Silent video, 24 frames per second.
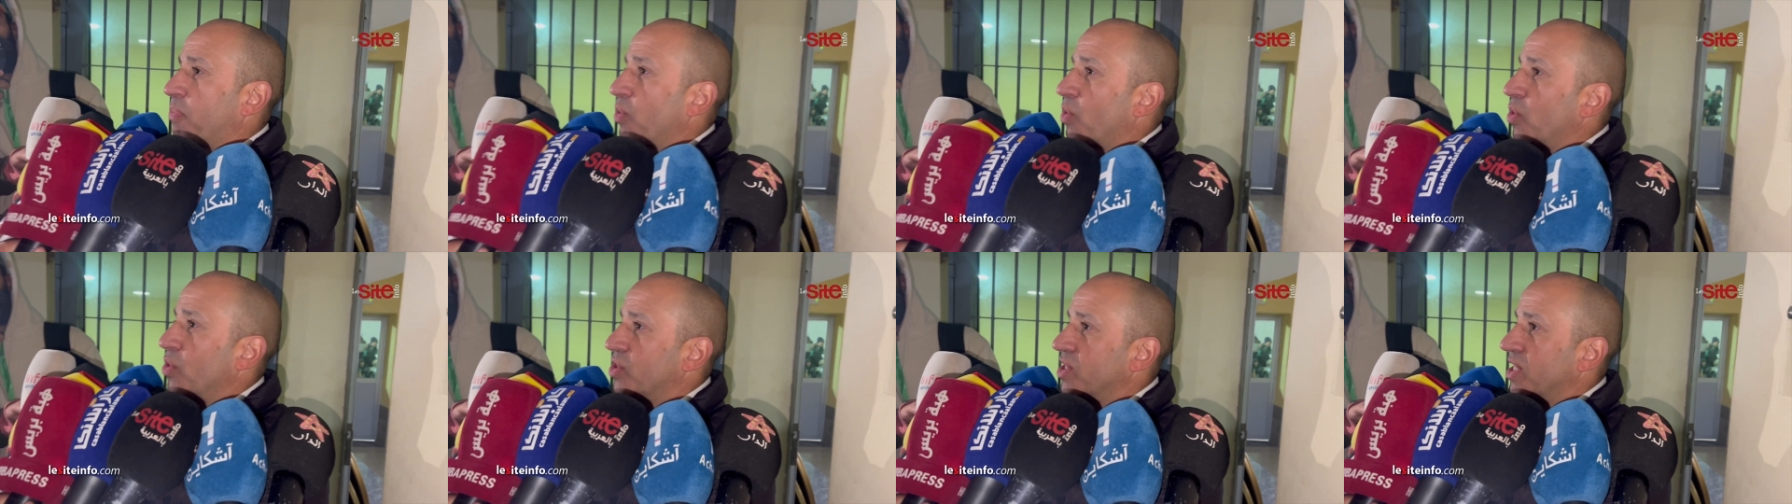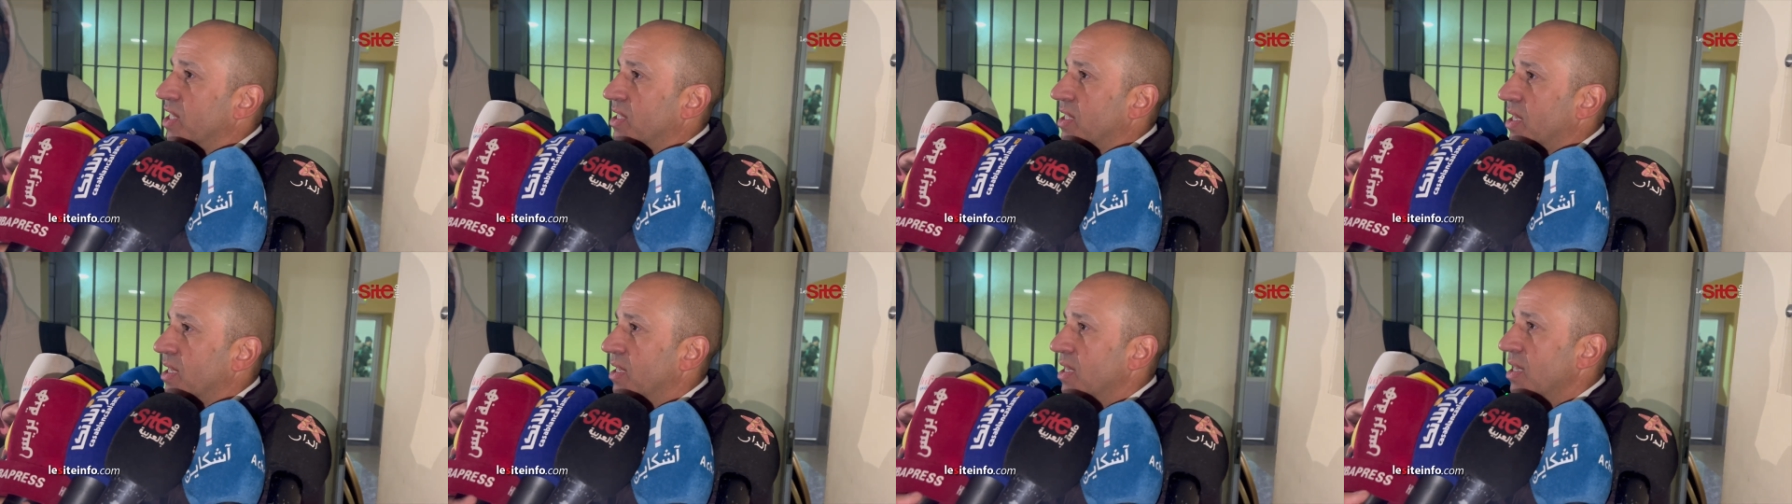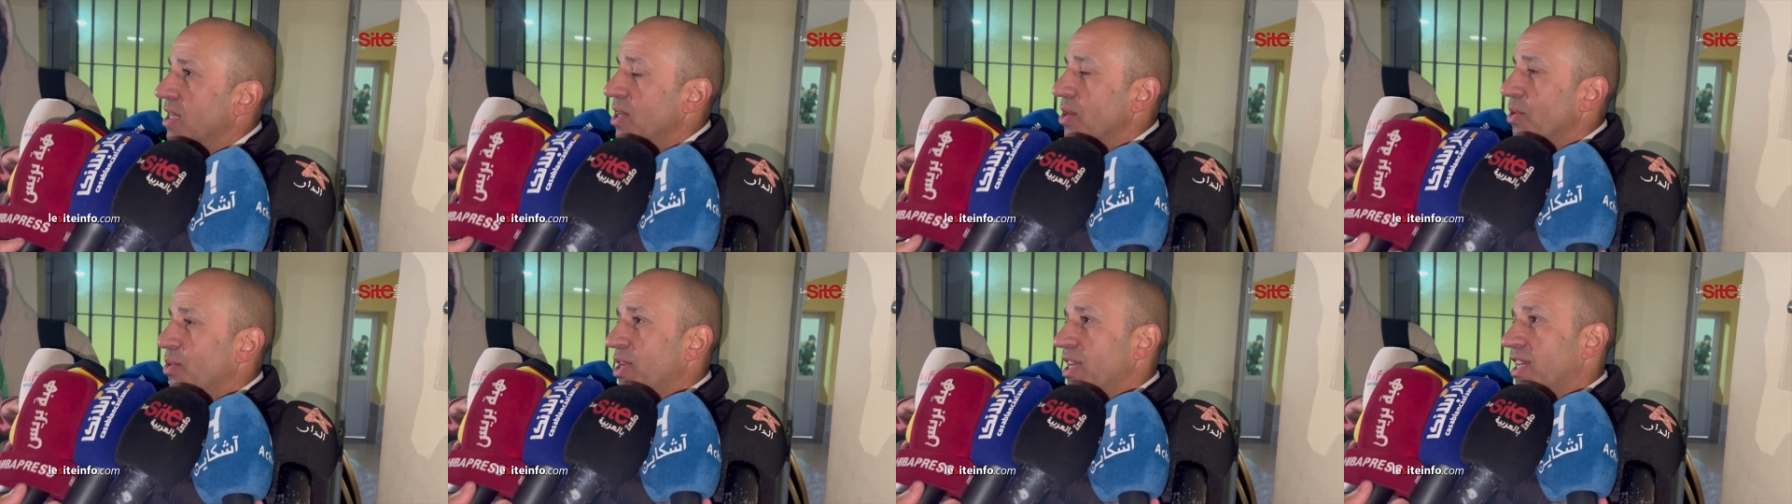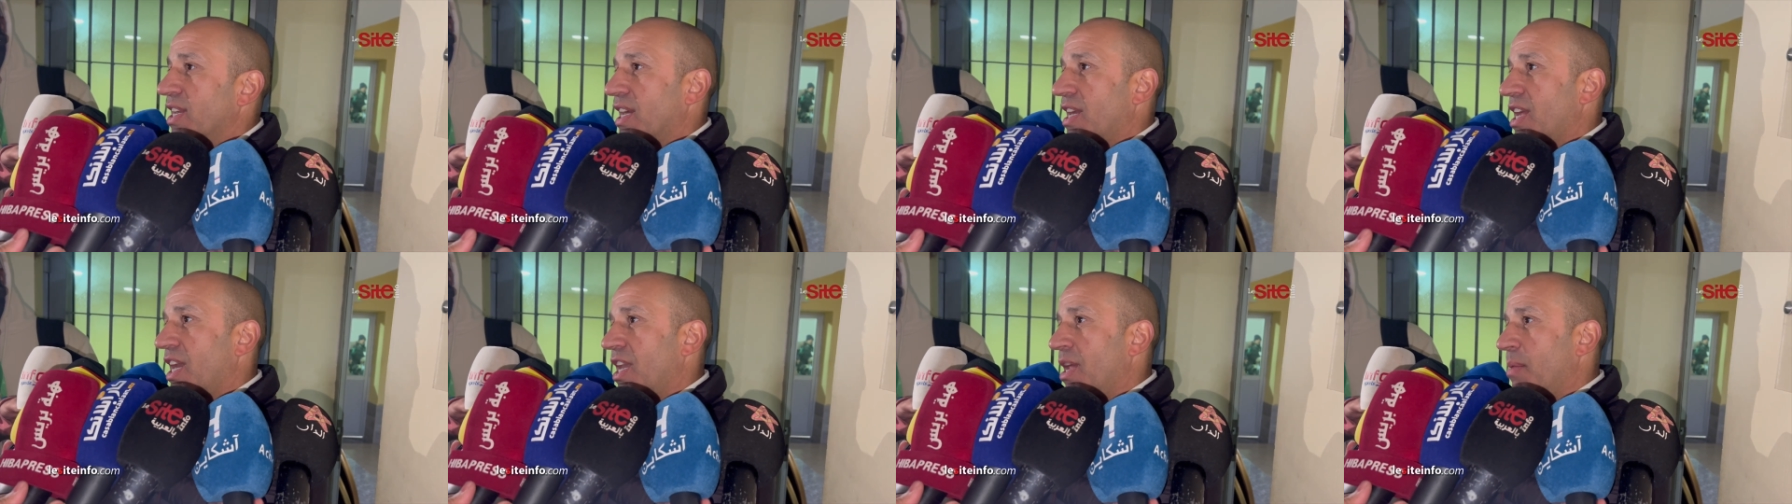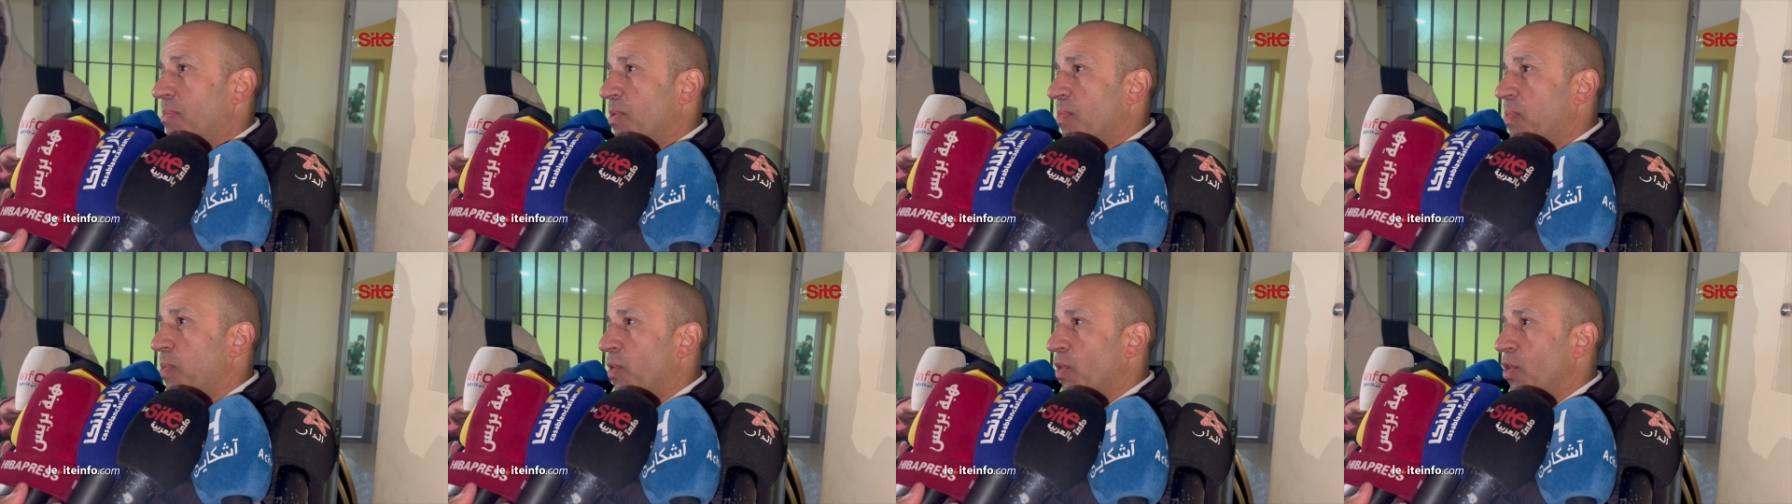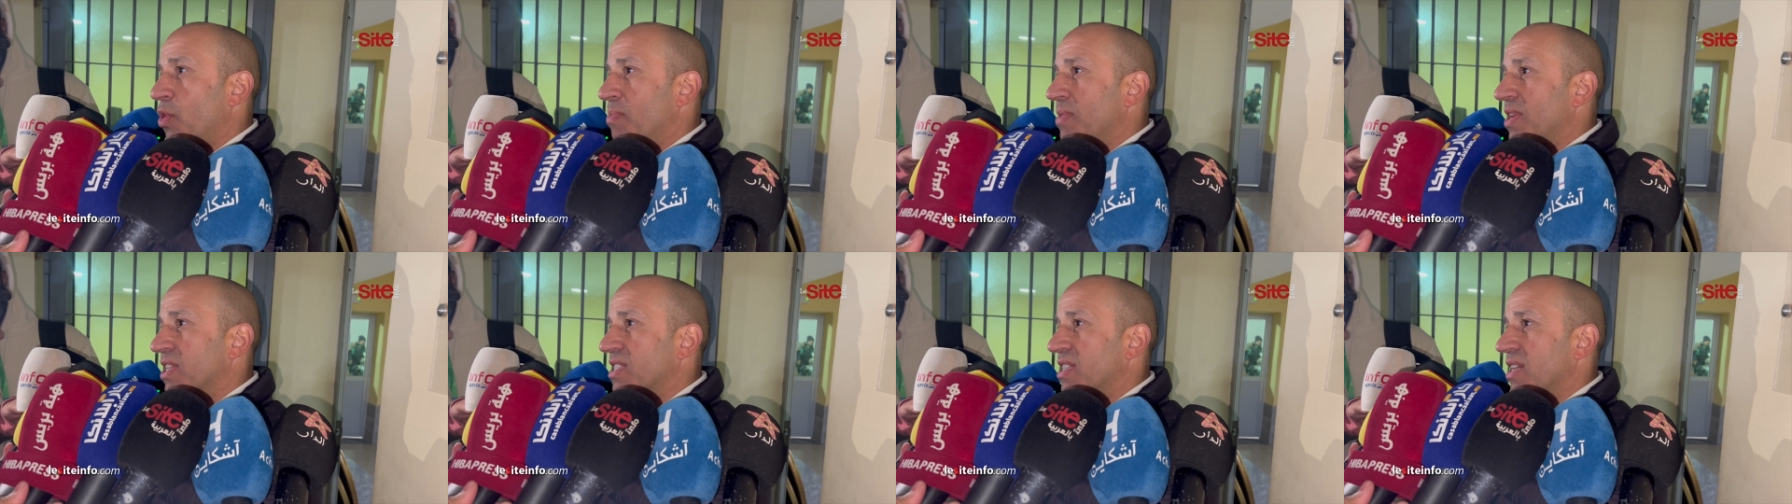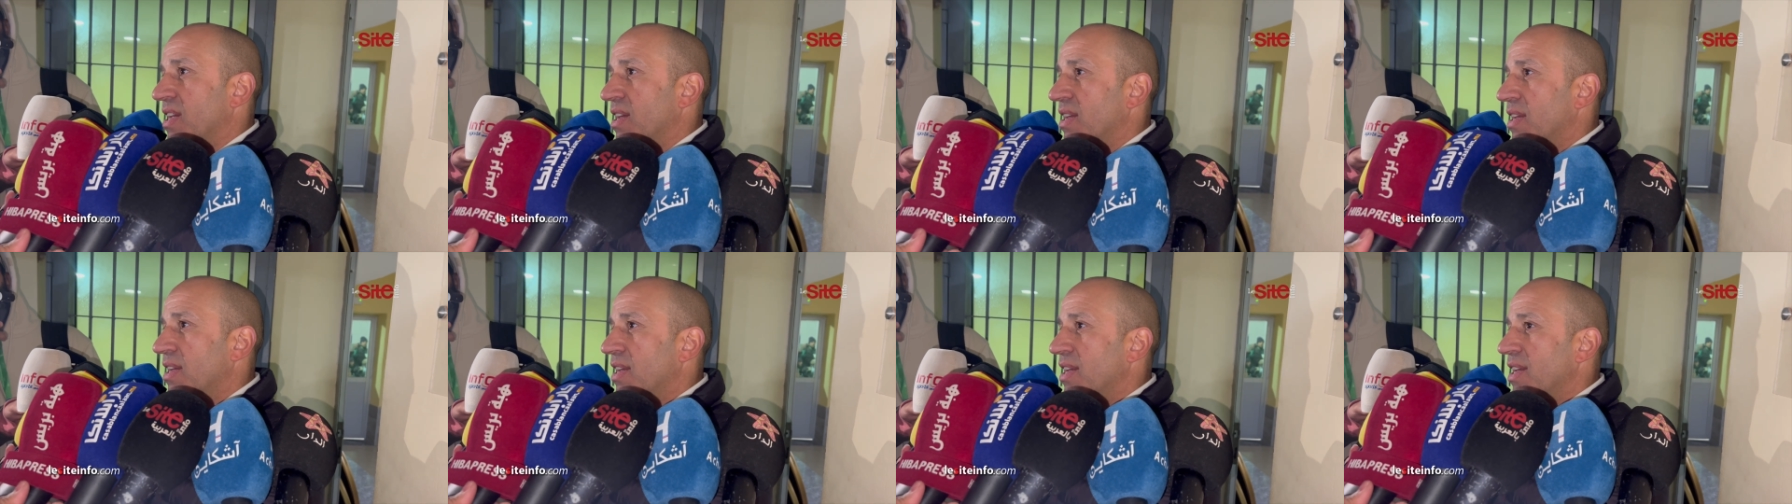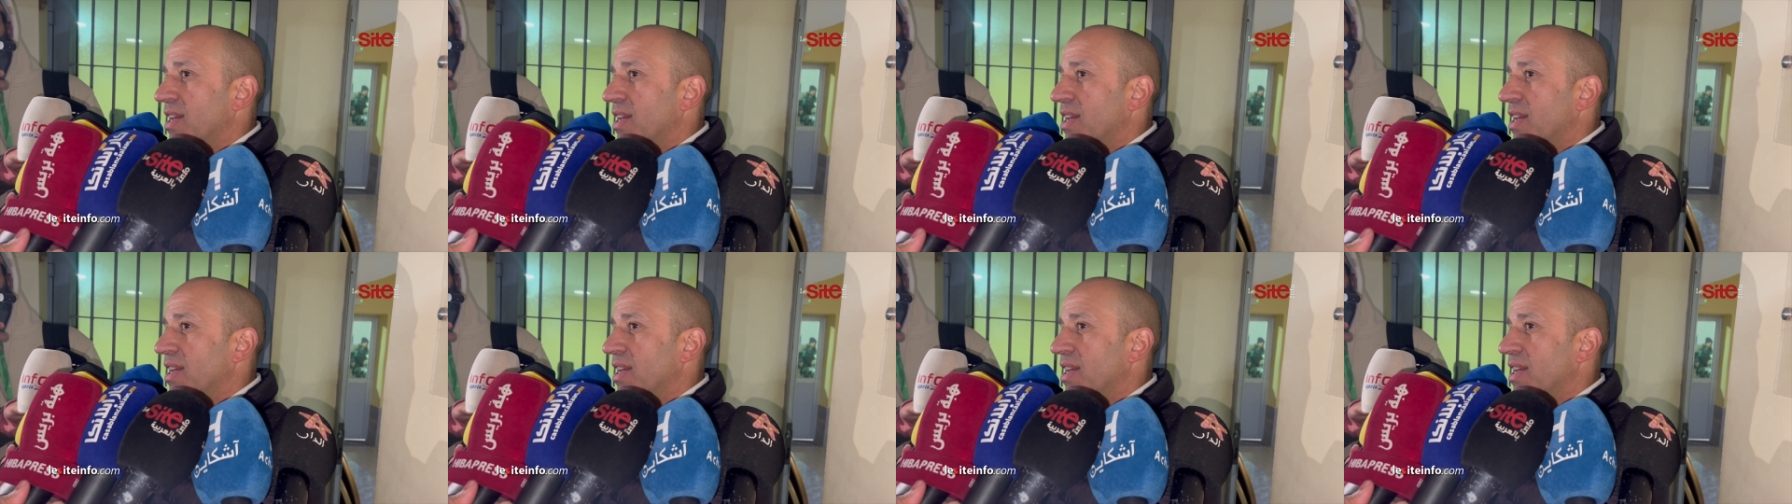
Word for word: بور لو تيتر وحنا كنلعبوا بور لو مانتيان